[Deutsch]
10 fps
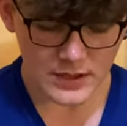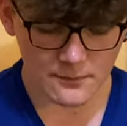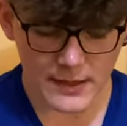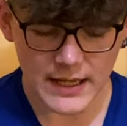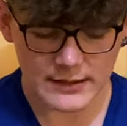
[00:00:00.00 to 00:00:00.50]

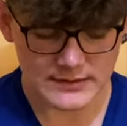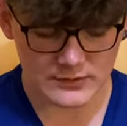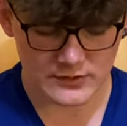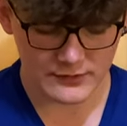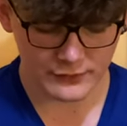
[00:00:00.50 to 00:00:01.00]
mehr
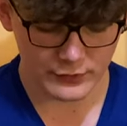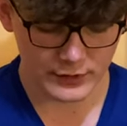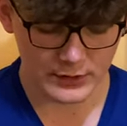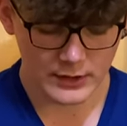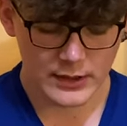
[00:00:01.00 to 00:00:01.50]

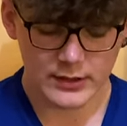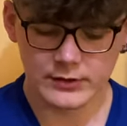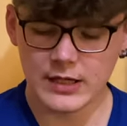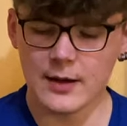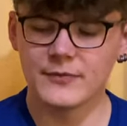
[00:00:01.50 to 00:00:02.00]
hinzuzufügen. Und
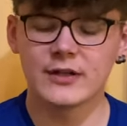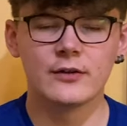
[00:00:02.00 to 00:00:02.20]
ihr habt hier